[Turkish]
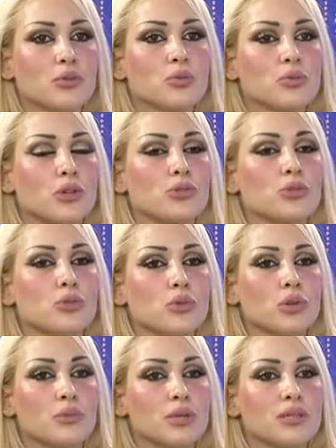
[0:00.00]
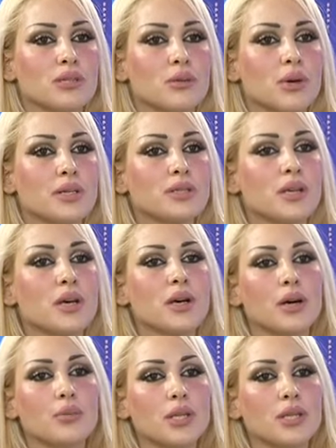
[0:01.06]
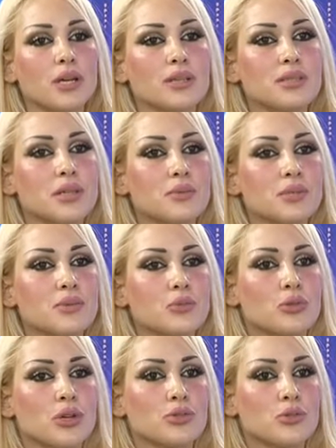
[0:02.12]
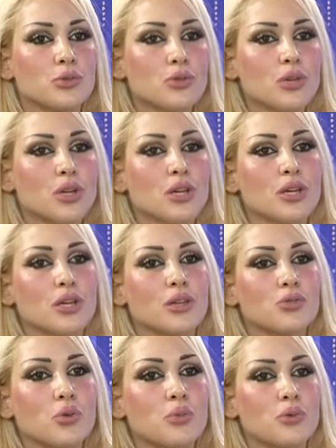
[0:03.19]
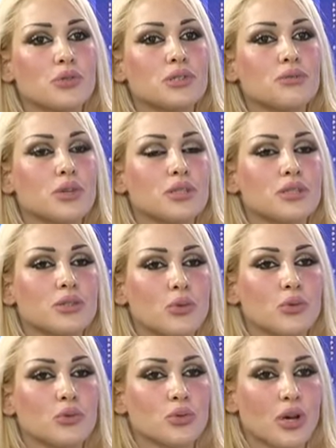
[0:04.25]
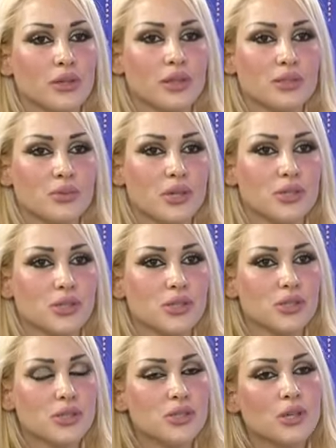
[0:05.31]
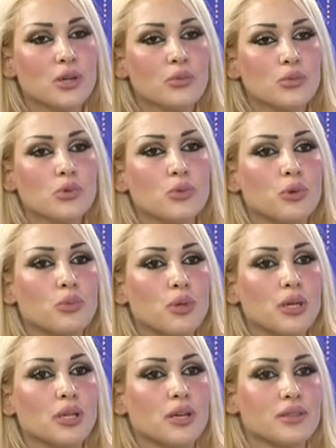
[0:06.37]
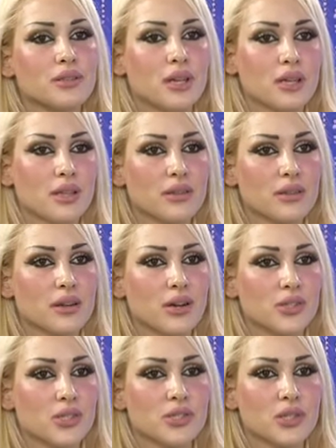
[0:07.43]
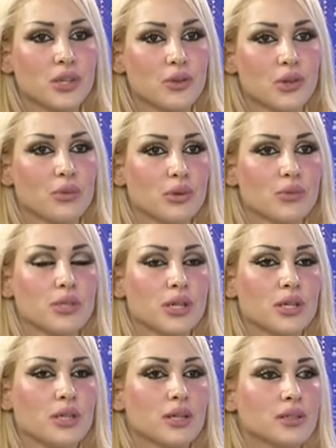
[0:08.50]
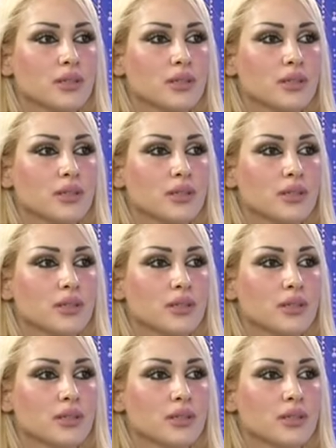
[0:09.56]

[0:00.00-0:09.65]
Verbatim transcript: mutasyona uğramak istemez. Ama nedense hepsi mutasyonun e, çok pozitif etkisi olduğunu anlatmaya çalışır çok büyük bir yalandır. Kendileri de kaçtığına göre böyle bir şey kan.